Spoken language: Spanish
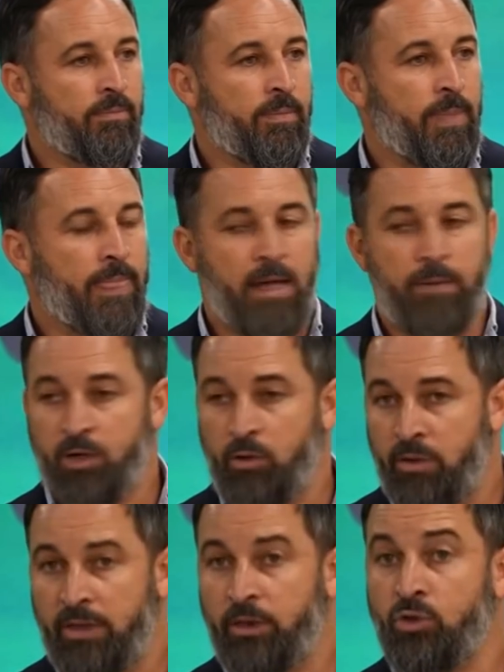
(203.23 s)

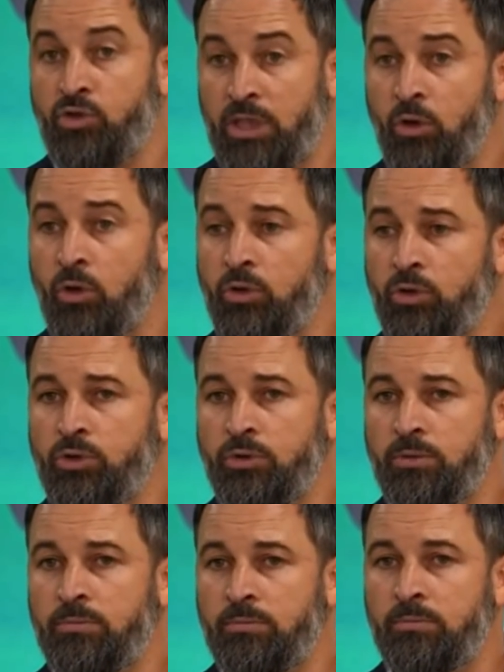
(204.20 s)
avergonzándonos a todos,
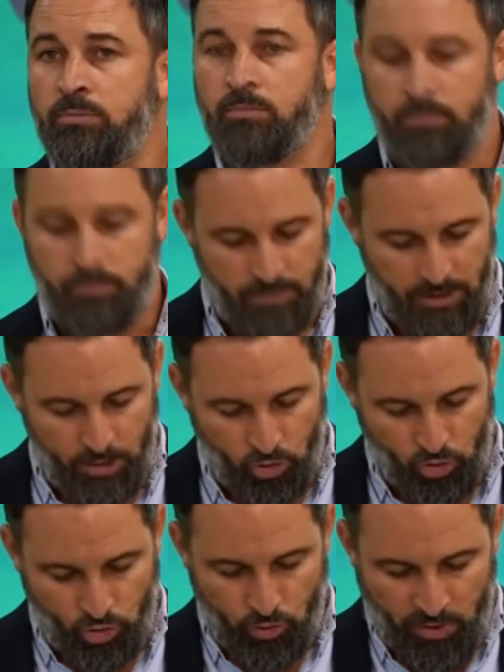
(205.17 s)
y no
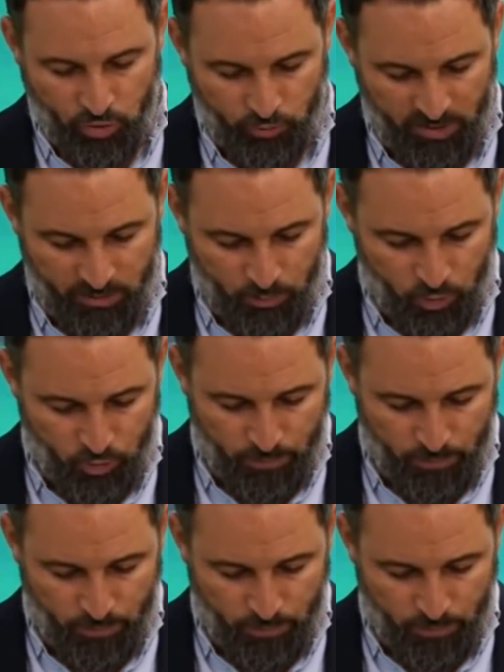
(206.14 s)
solo a ellos mismos.